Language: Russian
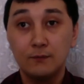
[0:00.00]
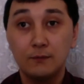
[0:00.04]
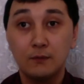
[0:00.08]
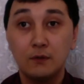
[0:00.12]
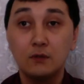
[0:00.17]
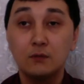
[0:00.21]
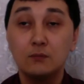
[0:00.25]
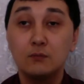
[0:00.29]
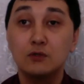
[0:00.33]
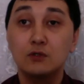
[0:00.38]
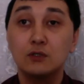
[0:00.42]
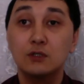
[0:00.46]

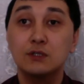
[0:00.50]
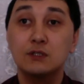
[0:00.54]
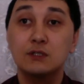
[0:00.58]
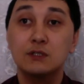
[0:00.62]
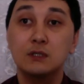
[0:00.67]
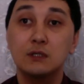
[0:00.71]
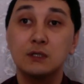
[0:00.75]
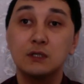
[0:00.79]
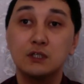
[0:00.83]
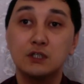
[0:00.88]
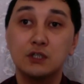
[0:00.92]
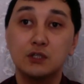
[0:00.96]
он может
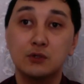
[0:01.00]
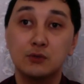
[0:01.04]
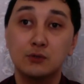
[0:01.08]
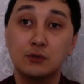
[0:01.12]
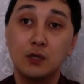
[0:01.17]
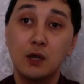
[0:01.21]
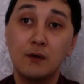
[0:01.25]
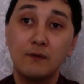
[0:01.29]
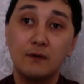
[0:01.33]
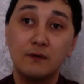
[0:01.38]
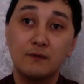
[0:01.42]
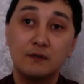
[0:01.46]
слышать,
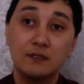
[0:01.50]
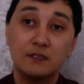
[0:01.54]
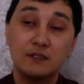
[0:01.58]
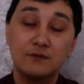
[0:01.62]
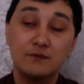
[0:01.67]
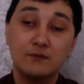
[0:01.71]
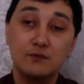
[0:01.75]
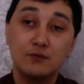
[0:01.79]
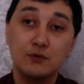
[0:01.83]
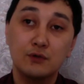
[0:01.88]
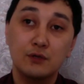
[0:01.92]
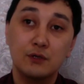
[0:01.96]
улавливать
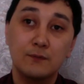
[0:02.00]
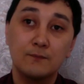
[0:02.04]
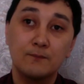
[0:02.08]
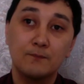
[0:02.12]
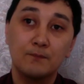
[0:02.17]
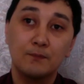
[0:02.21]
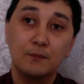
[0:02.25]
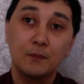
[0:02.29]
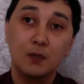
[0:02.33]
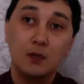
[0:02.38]
звуки.